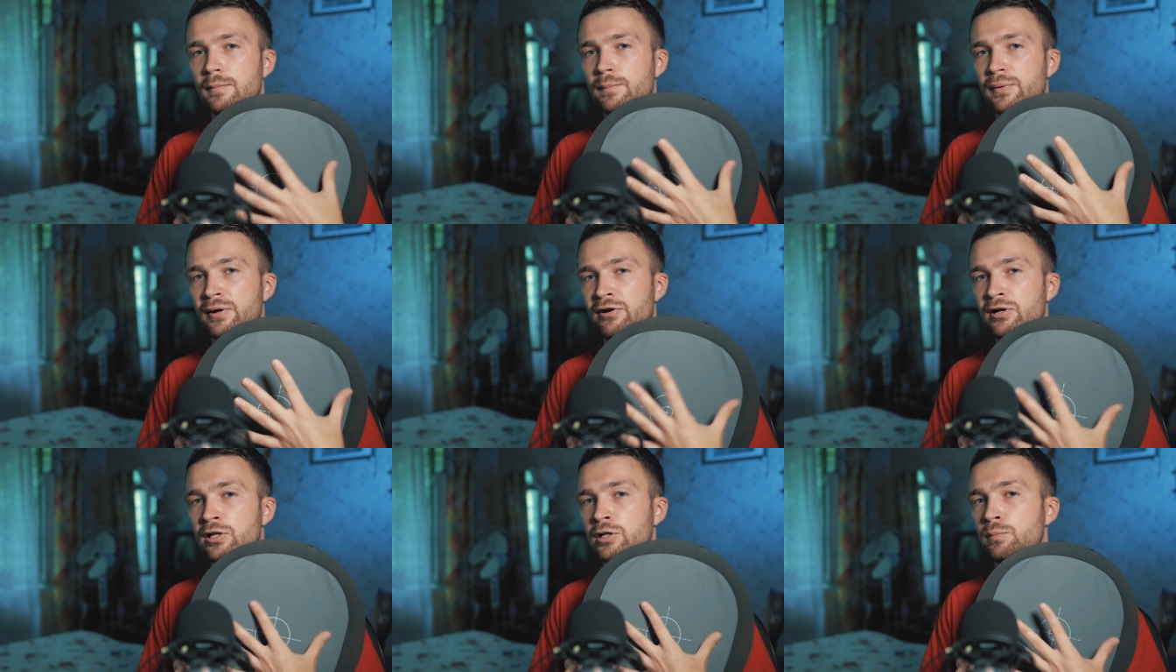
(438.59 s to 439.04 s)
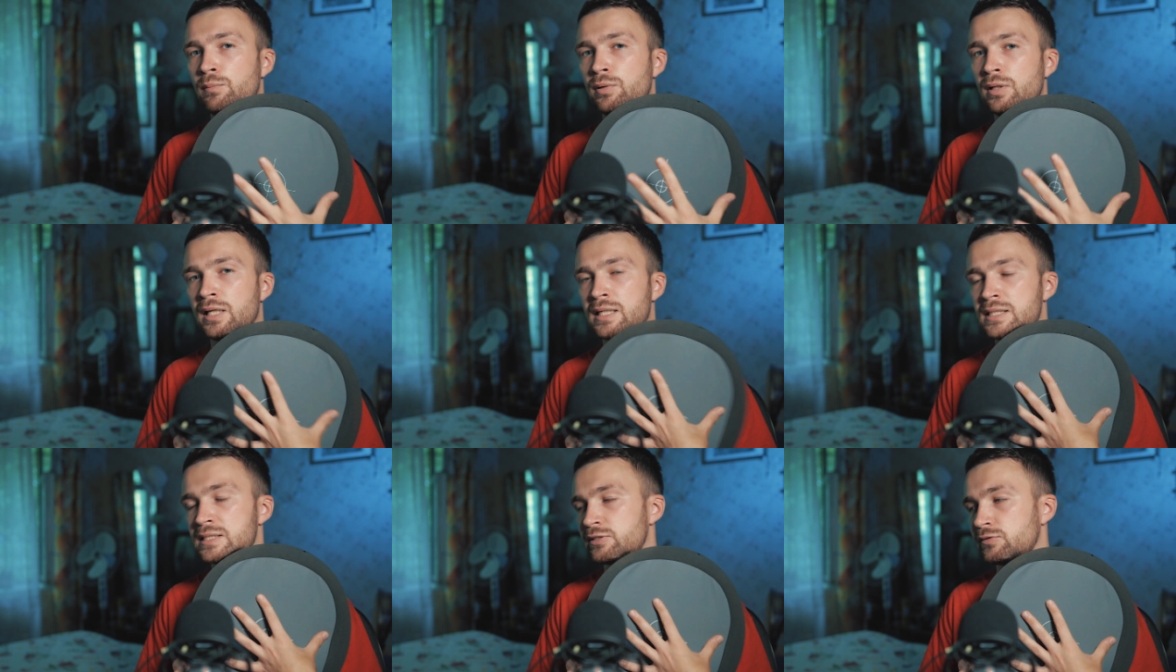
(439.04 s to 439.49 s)
правильного
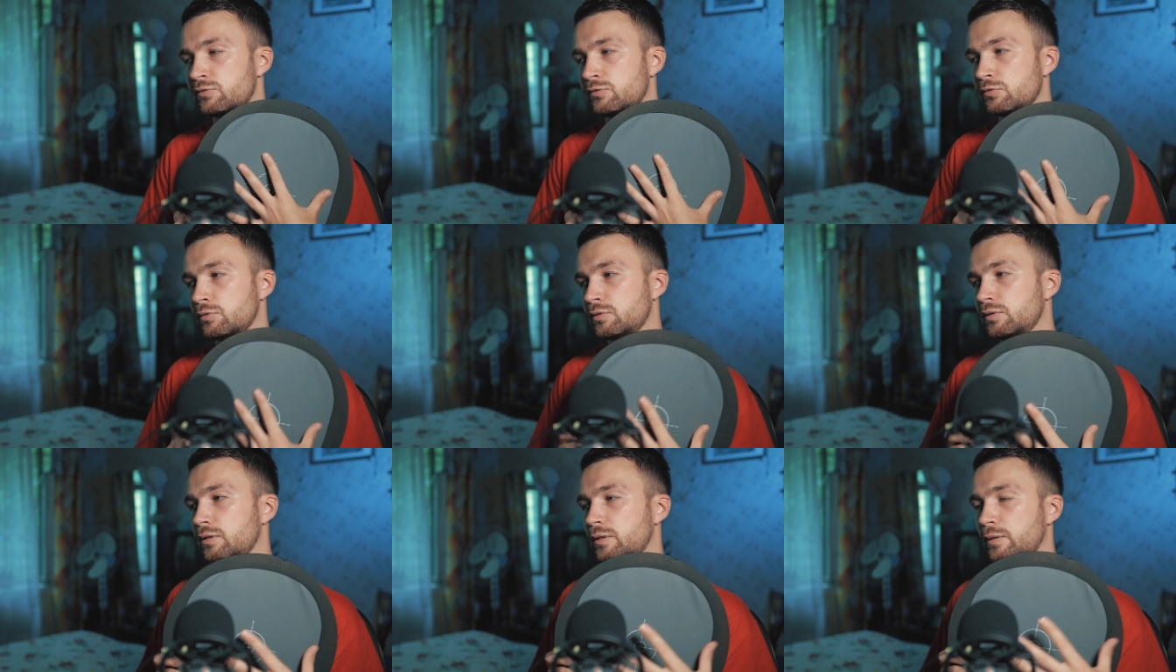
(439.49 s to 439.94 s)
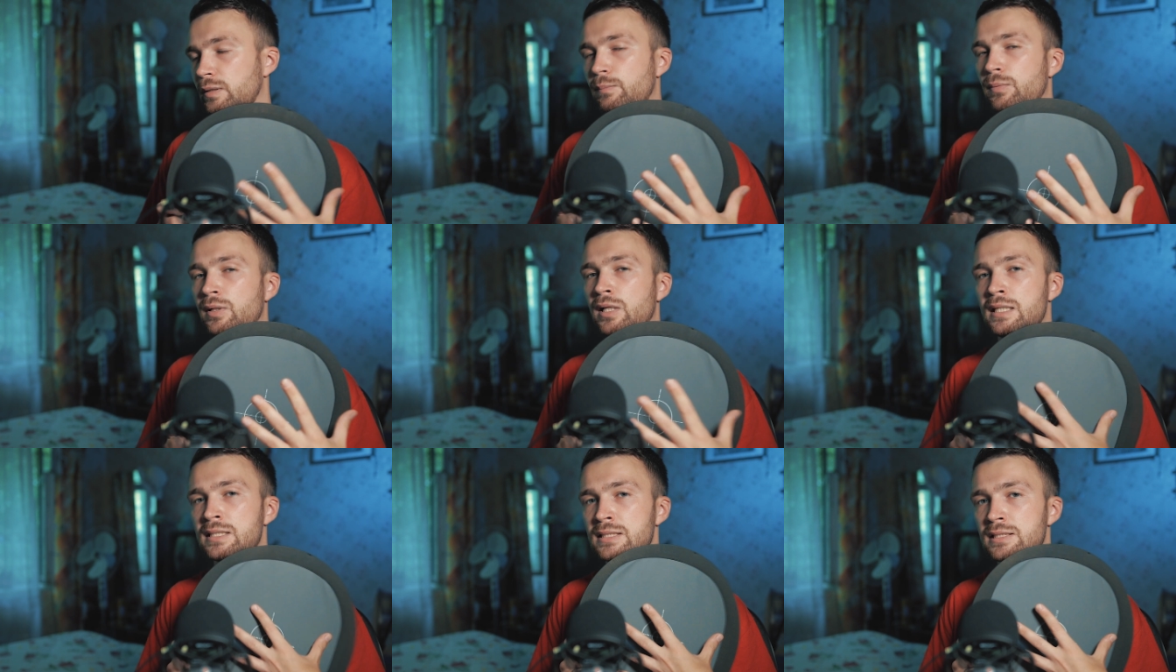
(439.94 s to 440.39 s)
баланса, э,
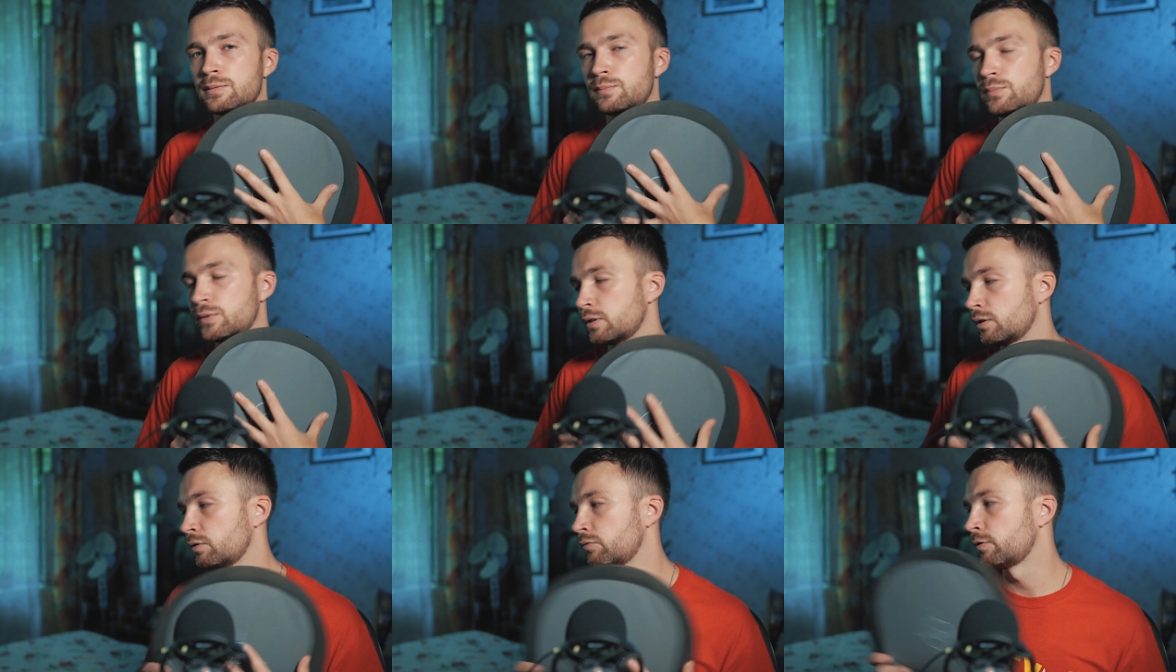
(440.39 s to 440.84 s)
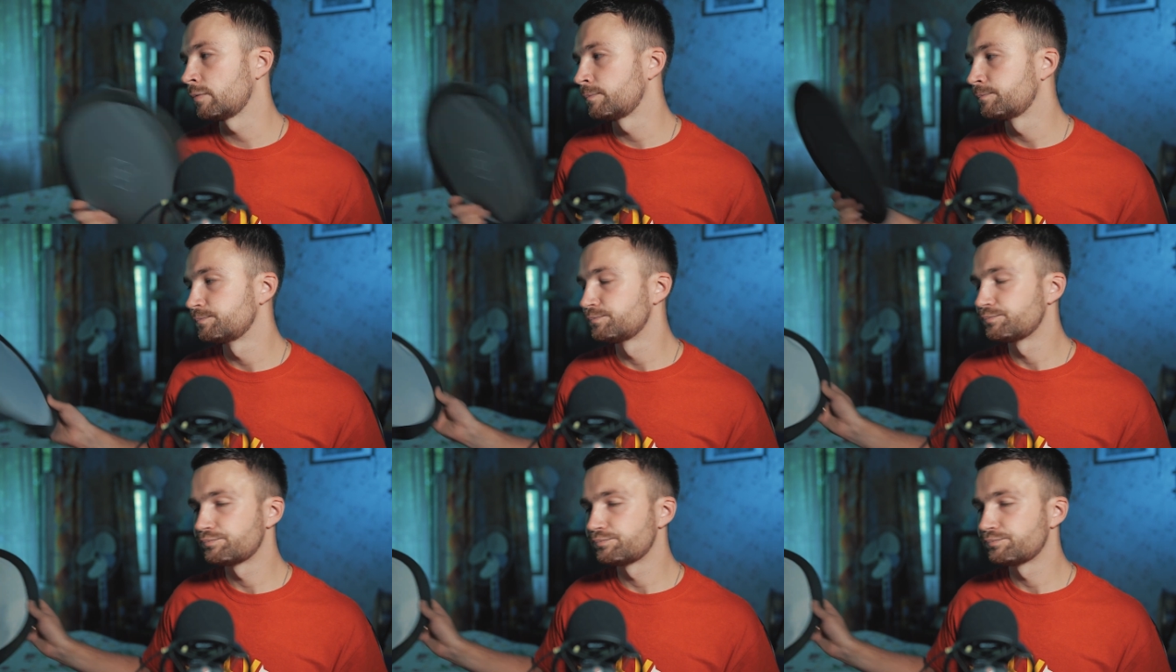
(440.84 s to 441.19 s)
баланса белого.